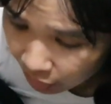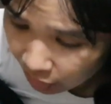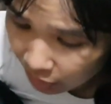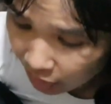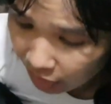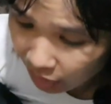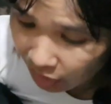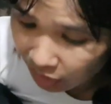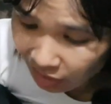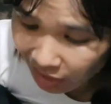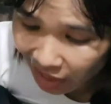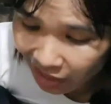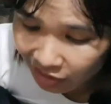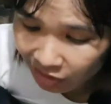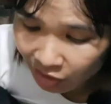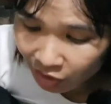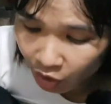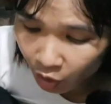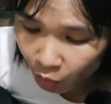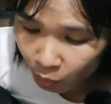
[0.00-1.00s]
hiện tại
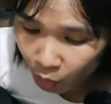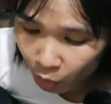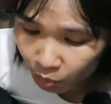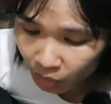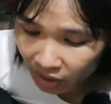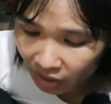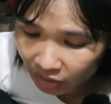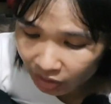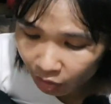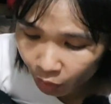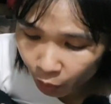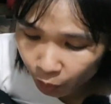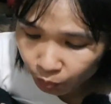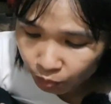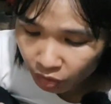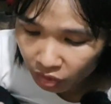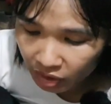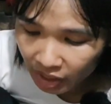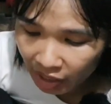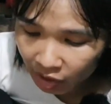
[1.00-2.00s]
thì còn một thằng
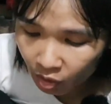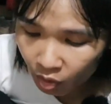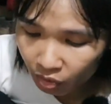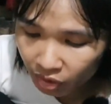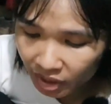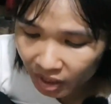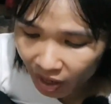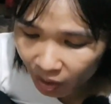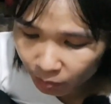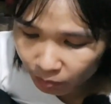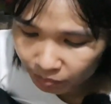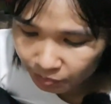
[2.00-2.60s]
út nữa đang còn đi học